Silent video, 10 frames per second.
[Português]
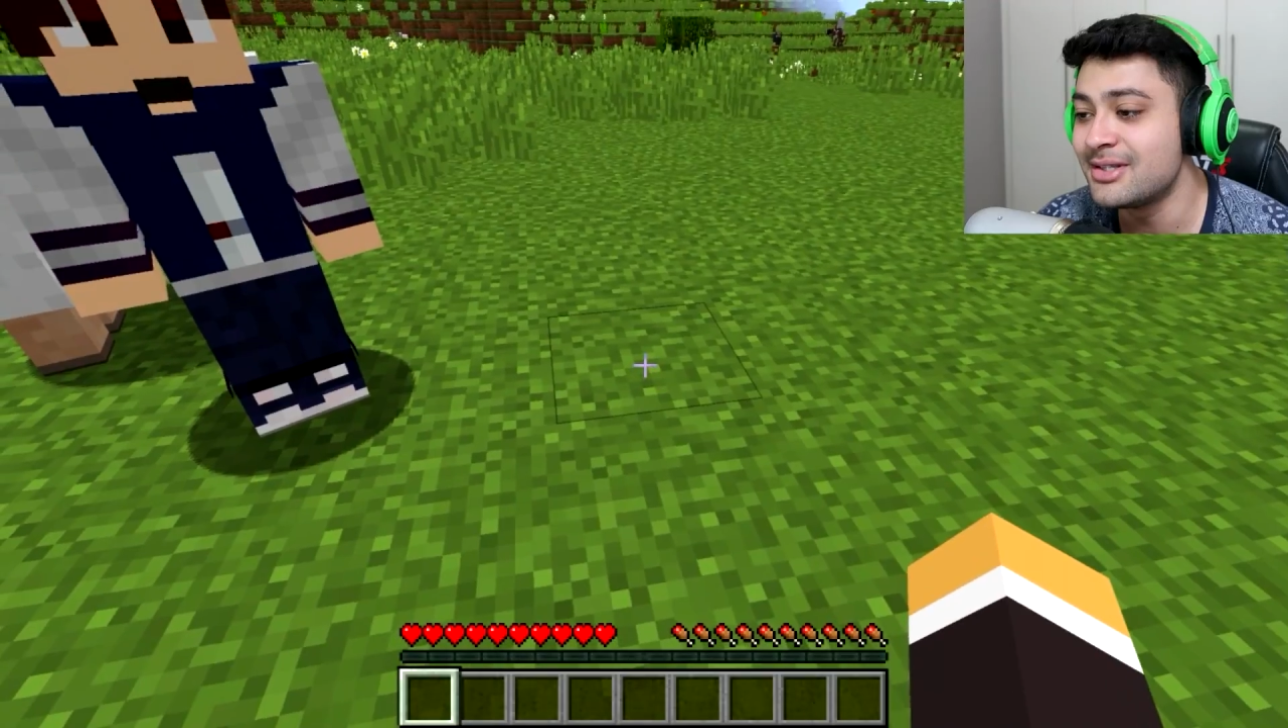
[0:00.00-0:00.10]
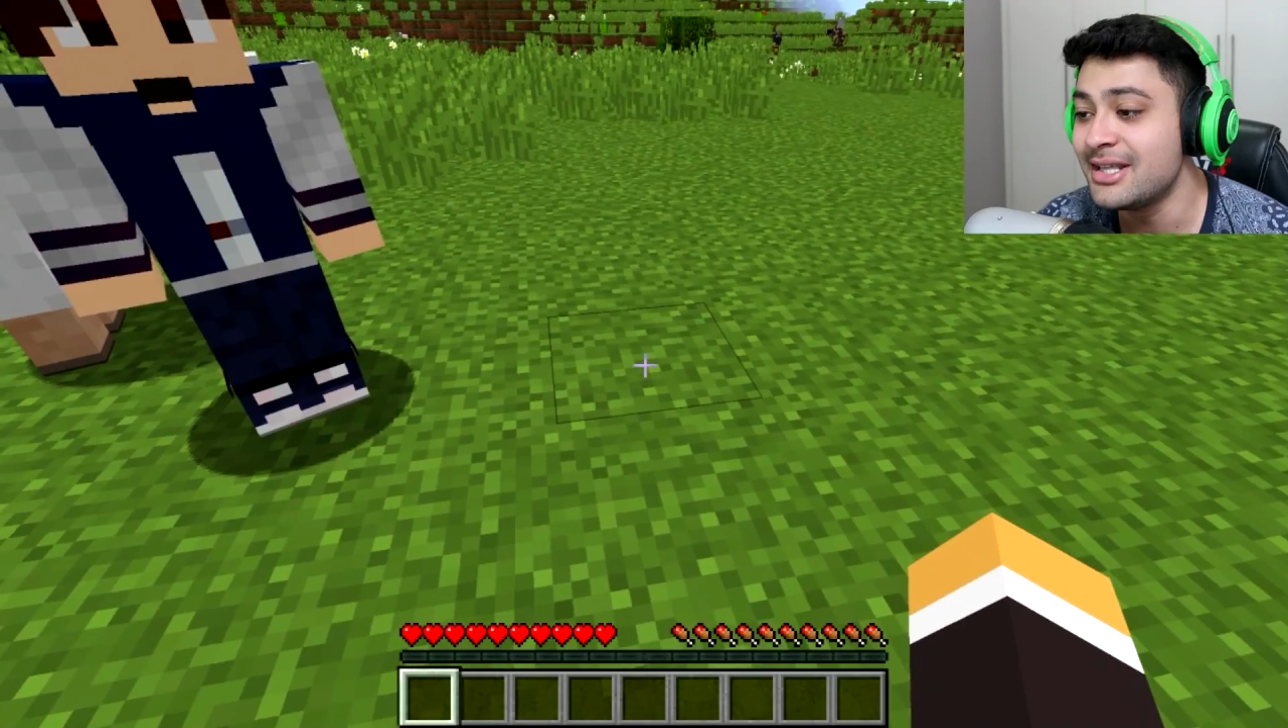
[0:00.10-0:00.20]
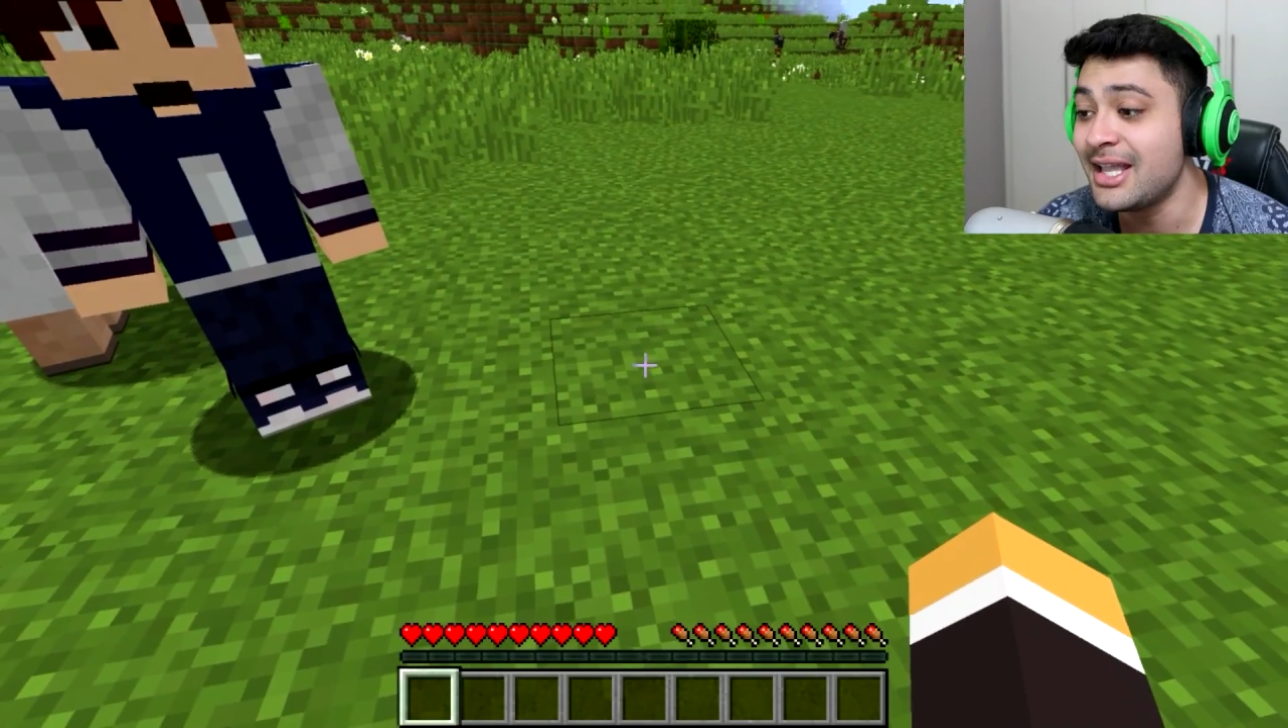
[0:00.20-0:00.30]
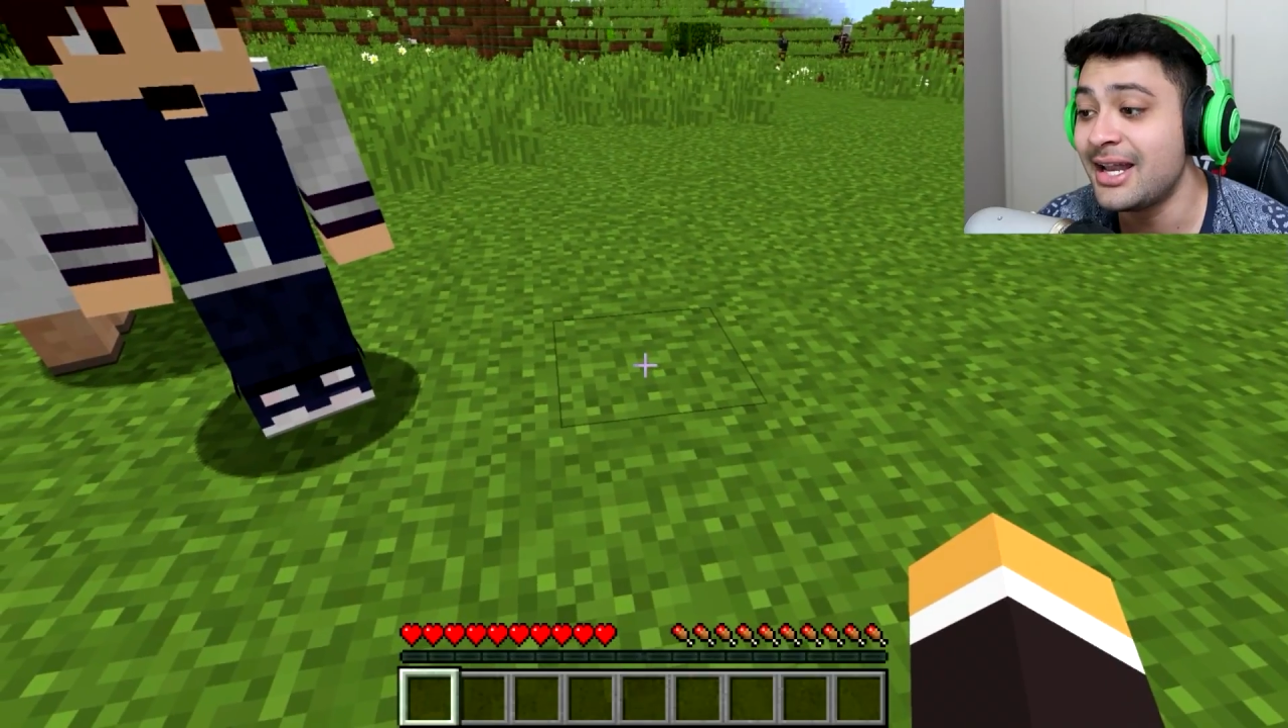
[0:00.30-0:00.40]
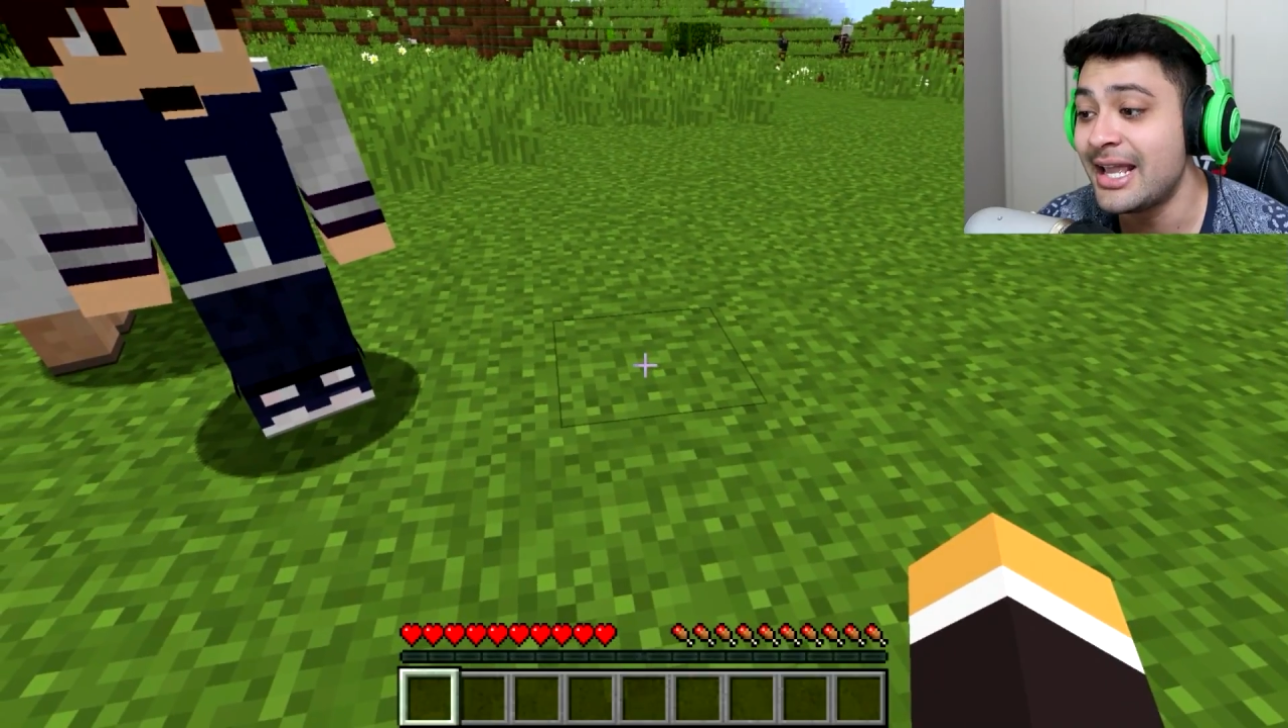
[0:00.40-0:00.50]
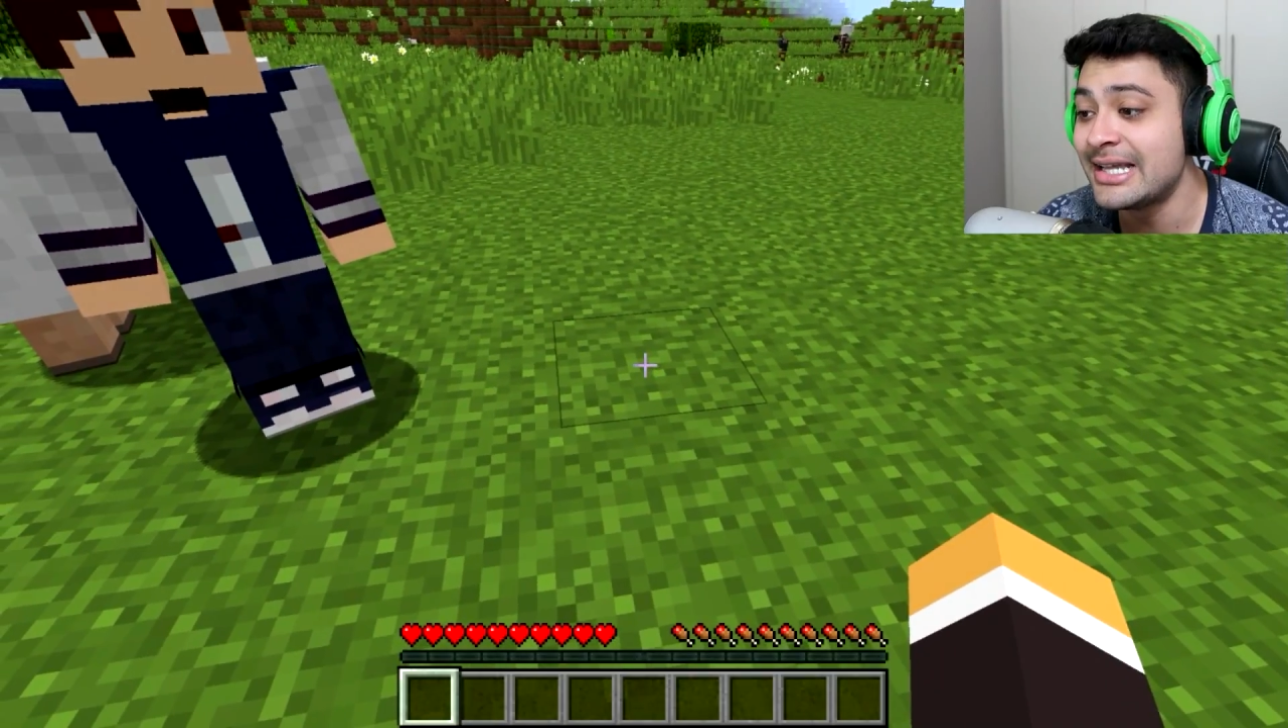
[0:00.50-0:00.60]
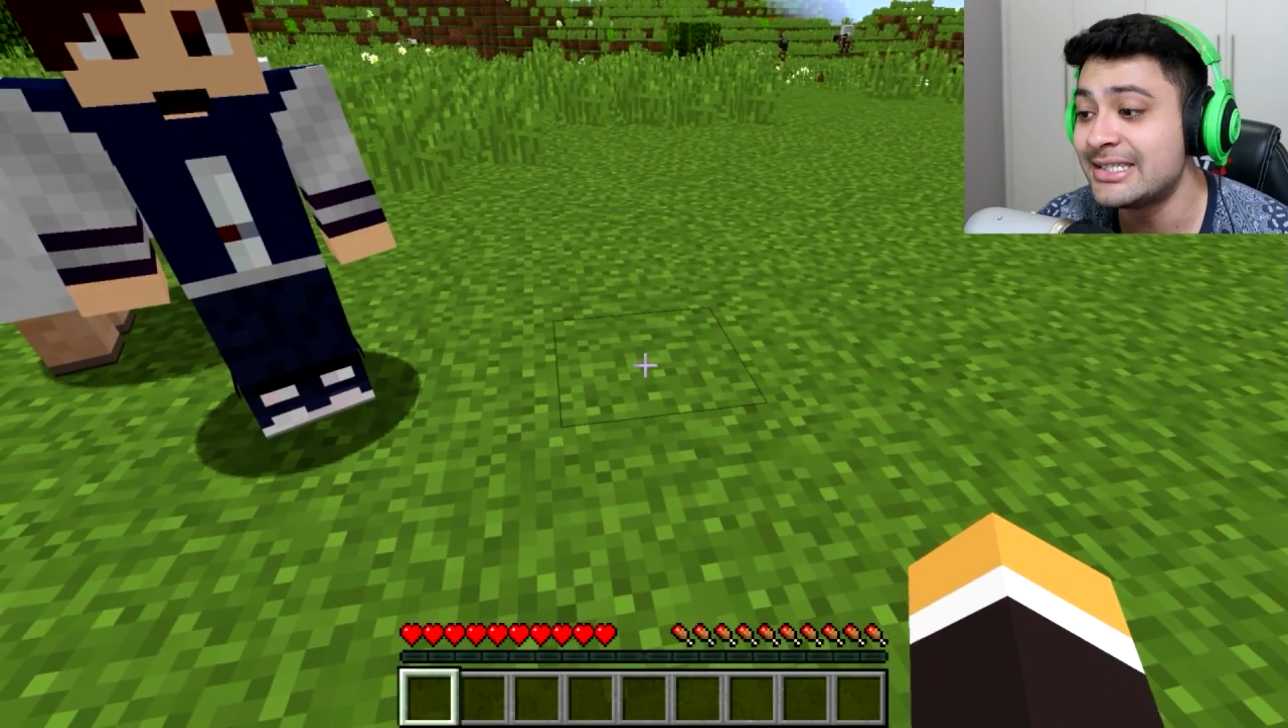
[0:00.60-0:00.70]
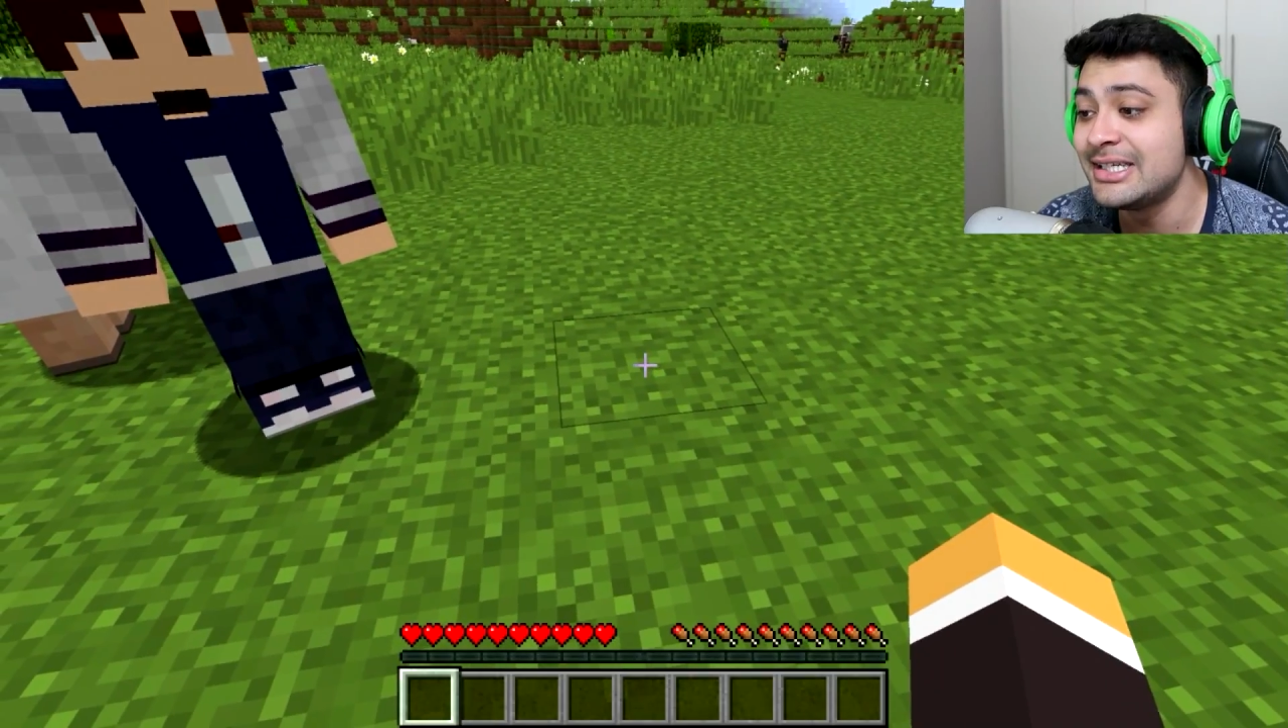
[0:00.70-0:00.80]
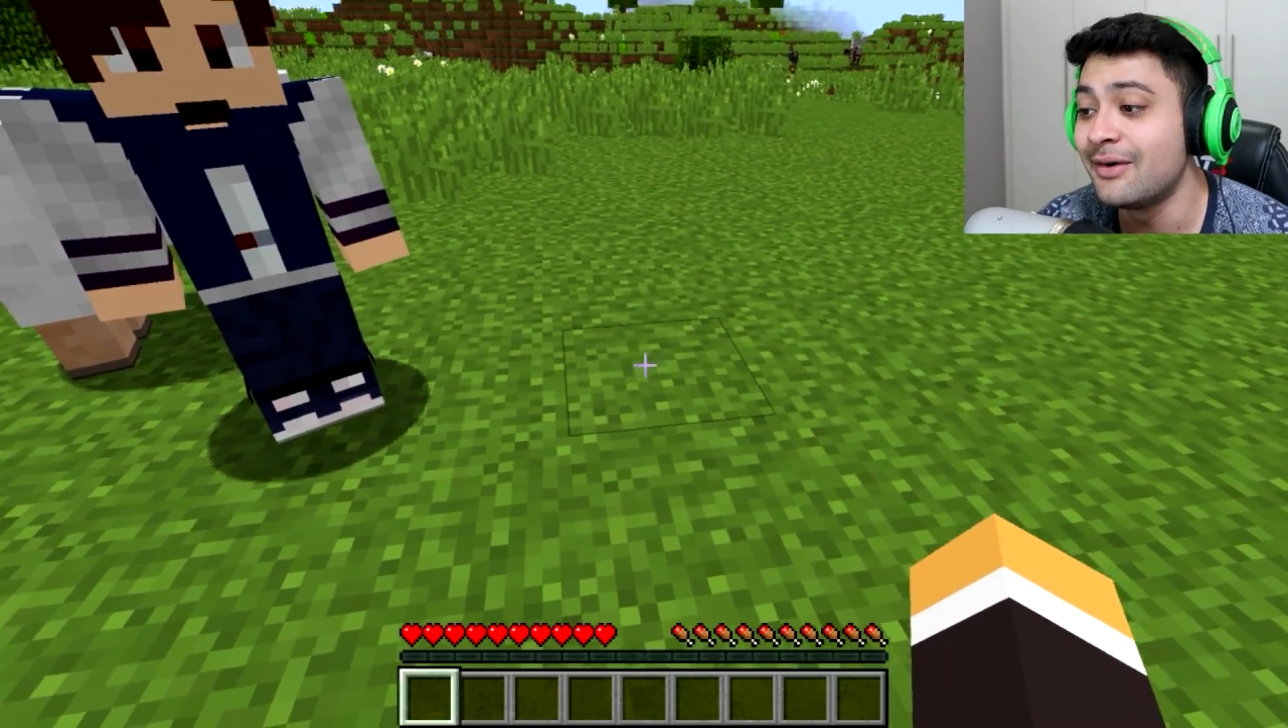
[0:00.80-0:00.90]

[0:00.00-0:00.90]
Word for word: isso na internet